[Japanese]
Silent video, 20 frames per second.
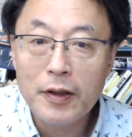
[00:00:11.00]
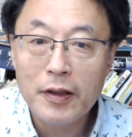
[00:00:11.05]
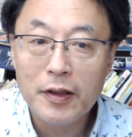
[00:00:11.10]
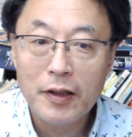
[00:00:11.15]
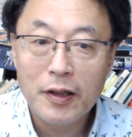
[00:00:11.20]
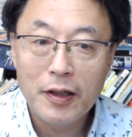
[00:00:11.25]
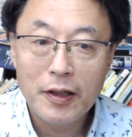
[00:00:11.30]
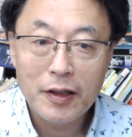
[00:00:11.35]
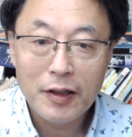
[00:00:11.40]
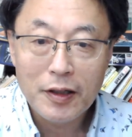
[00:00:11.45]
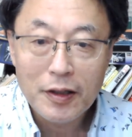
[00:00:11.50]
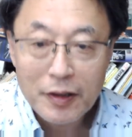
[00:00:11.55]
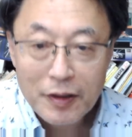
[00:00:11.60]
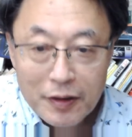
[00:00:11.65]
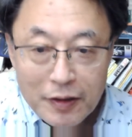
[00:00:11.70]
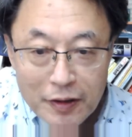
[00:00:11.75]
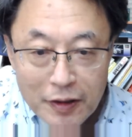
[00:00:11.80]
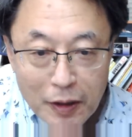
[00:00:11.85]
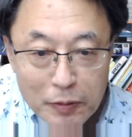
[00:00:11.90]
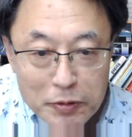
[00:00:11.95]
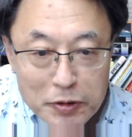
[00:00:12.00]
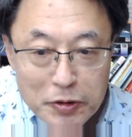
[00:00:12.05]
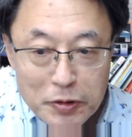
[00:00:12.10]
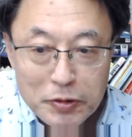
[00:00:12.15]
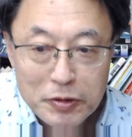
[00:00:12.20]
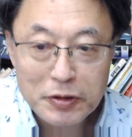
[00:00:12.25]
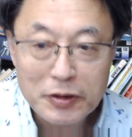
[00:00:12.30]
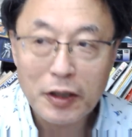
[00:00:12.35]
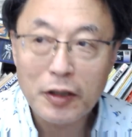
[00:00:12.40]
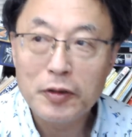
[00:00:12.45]
えー、だいぶ調
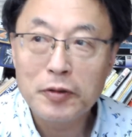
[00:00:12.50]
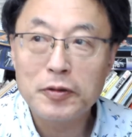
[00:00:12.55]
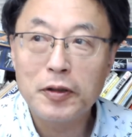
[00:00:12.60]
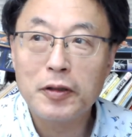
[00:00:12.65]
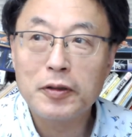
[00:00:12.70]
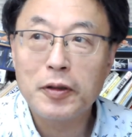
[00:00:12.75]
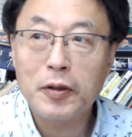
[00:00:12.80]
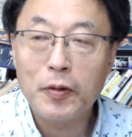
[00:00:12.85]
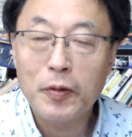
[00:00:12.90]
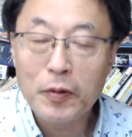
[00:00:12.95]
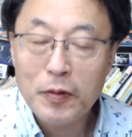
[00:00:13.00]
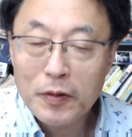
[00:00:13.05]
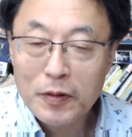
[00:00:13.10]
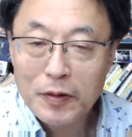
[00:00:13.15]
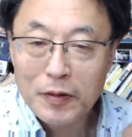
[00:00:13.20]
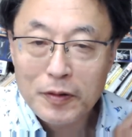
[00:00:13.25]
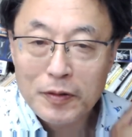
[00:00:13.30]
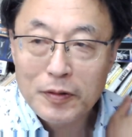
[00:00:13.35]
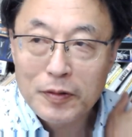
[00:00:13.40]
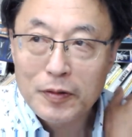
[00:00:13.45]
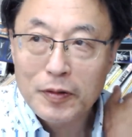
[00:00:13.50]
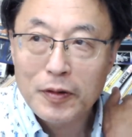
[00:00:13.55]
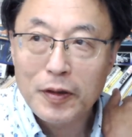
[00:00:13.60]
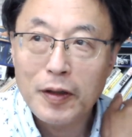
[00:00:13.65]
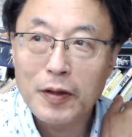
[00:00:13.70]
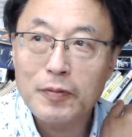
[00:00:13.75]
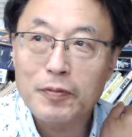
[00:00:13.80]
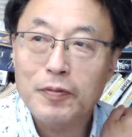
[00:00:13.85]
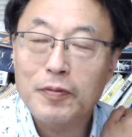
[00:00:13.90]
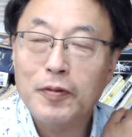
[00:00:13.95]
子が良くなって、本当
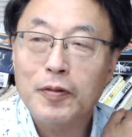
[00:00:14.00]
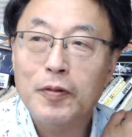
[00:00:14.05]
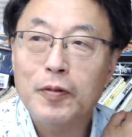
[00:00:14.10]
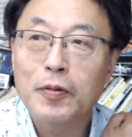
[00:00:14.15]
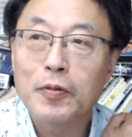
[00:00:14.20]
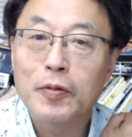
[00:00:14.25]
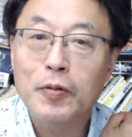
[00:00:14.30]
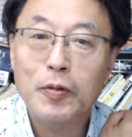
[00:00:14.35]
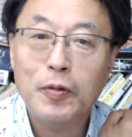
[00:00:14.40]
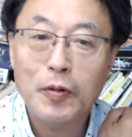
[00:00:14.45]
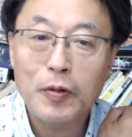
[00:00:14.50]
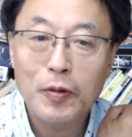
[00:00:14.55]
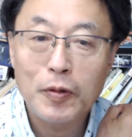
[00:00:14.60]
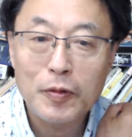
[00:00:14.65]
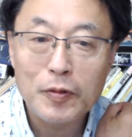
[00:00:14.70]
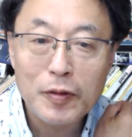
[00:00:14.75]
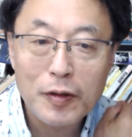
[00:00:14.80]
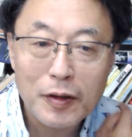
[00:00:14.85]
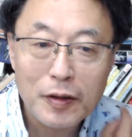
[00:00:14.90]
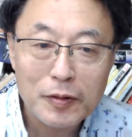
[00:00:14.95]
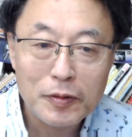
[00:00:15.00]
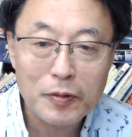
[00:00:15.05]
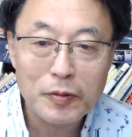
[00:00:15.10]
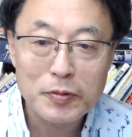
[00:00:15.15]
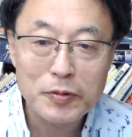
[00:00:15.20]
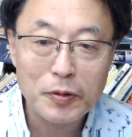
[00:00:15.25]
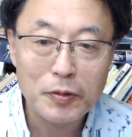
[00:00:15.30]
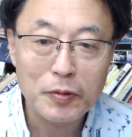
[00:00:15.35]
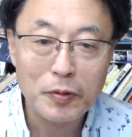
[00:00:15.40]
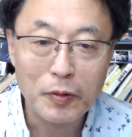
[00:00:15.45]
ね、このところ、あの、
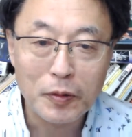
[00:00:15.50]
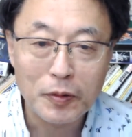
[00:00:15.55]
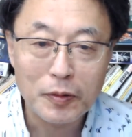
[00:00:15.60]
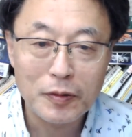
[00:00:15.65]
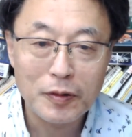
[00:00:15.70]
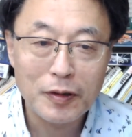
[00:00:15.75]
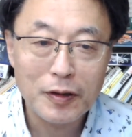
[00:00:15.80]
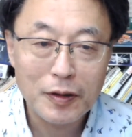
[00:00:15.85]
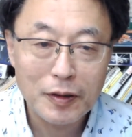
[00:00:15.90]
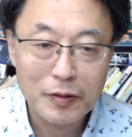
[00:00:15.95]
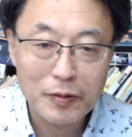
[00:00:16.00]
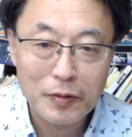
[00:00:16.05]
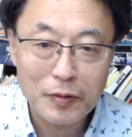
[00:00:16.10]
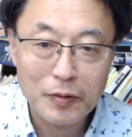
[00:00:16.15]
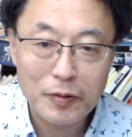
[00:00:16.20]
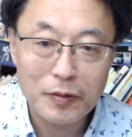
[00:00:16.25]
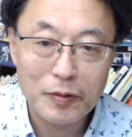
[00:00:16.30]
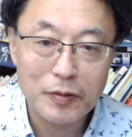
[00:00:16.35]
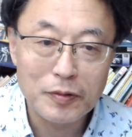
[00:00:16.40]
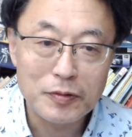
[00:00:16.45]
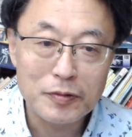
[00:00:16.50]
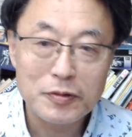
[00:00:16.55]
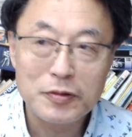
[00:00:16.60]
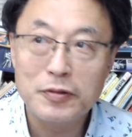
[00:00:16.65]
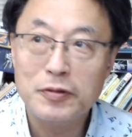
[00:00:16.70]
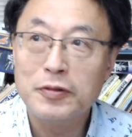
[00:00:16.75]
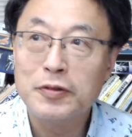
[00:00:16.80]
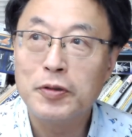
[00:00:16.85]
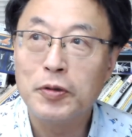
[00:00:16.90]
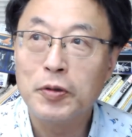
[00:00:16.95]
ちょっと、あの、
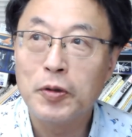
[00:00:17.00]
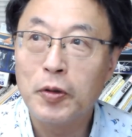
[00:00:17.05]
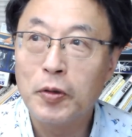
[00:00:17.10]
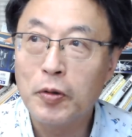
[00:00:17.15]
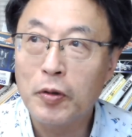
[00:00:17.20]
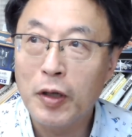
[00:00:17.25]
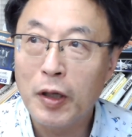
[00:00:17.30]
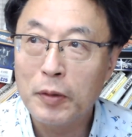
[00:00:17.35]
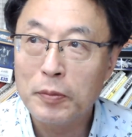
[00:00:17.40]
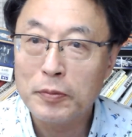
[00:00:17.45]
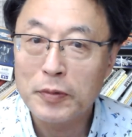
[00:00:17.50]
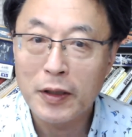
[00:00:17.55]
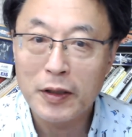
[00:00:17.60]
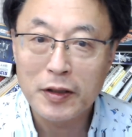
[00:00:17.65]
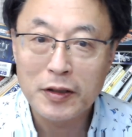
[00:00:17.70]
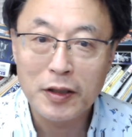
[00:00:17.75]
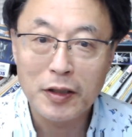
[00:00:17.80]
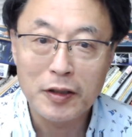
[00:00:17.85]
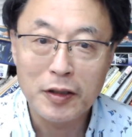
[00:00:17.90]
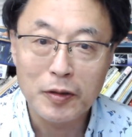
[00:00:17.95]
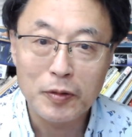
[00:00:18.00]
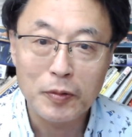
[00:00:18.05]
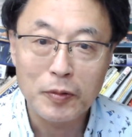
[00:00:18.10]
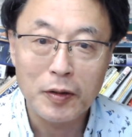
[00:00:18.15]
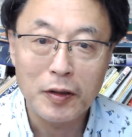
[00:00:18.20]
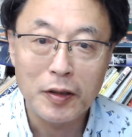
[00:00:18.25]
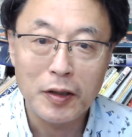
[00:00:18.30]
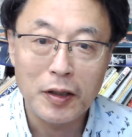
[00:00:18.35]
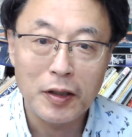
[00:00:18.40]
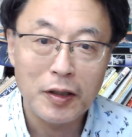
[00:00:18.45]
長級ドライブもあったりだとか
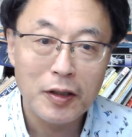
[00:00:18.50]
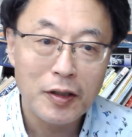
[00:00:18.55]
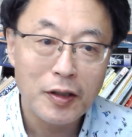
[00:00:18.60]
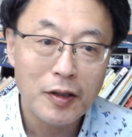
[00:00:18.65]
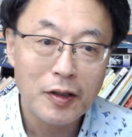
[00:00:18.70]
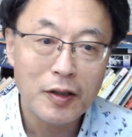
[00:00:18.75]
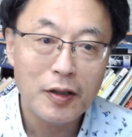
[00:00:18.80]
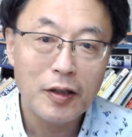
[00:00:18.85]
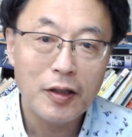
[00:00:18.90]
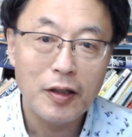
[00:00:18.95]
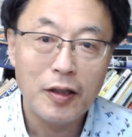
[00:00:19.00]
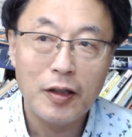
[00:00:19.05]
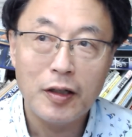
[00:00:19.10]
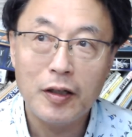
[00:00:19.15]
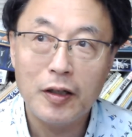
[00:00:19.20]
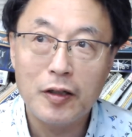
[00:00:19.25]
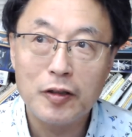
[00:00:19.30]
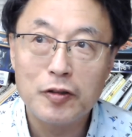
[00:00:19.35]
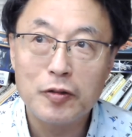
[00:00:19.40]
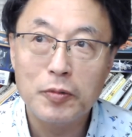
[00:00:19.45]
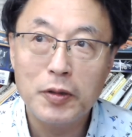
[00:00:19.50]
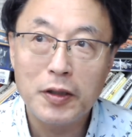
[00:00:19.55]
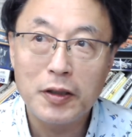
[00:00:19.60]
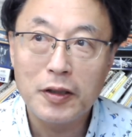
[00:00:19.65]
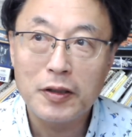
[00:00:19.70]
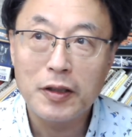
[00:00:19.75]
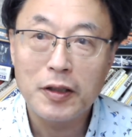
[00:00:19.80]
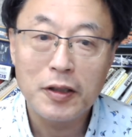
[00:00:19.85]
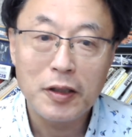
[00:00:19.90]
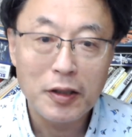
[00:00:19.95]
で、えー、首、
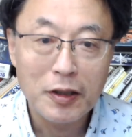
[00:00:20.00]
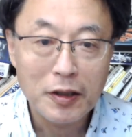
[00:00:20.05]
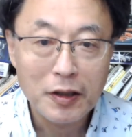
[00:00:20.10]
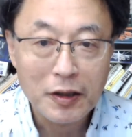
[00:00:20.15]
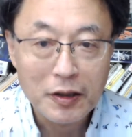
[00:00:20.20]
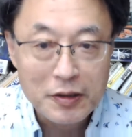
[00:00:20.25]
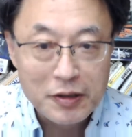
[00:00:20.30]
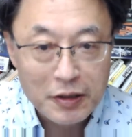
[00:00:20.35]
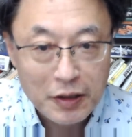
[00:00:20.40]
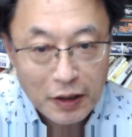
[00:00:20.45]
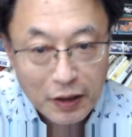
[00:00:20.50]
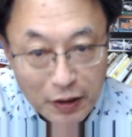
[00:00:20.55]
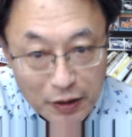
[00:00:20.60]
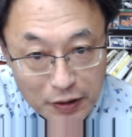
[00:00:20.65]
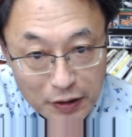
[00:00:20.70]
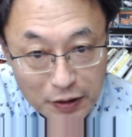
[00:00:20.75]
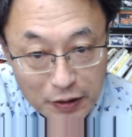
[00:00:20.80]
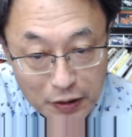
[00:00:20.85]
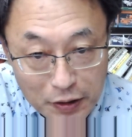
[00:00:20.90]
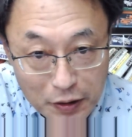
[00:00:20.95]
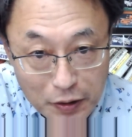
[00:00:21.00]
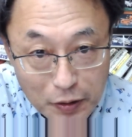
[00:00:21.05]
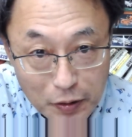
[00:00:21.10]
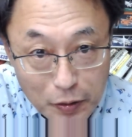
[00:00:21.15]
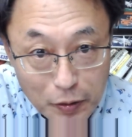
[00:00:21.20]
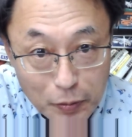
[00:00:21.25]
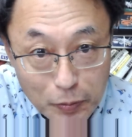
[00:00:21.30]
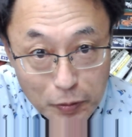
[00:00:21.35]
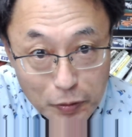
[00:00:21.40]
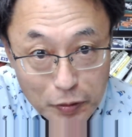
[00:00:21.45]
肩、背中が辛かったんですけ
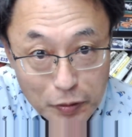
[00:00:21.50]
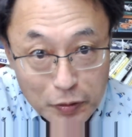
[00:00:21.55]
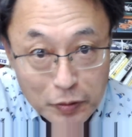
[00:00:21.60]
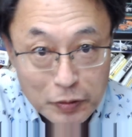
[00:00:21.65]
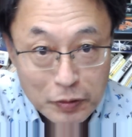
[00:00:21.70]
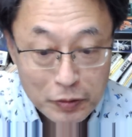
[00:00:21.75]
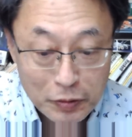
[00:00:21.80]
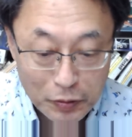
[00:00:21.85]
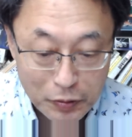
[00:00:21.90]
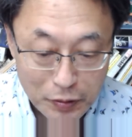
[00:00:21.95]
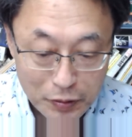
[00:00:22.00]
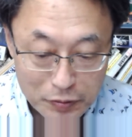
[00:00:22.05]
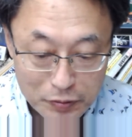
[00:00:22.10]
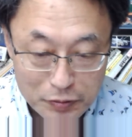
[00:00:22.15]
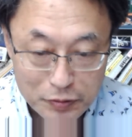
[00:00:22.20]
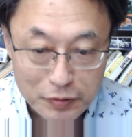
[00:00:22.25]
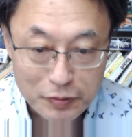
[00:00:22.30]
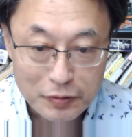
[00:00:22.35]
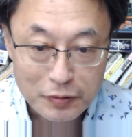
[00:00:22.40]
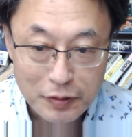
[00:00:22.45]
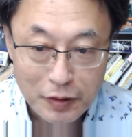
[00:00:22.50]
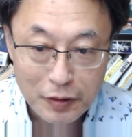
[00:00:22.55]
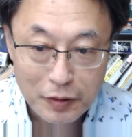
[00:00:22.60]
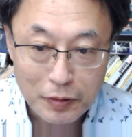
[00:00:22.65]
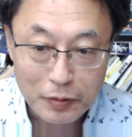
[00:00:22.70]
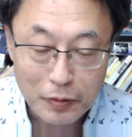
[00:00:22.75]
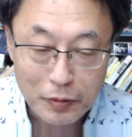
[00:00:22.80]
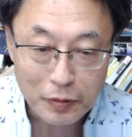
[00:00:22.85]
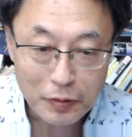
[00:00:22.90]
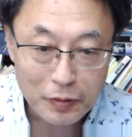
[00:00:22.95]
ども、ようやく、あ
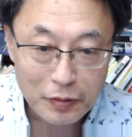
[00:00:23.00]
の、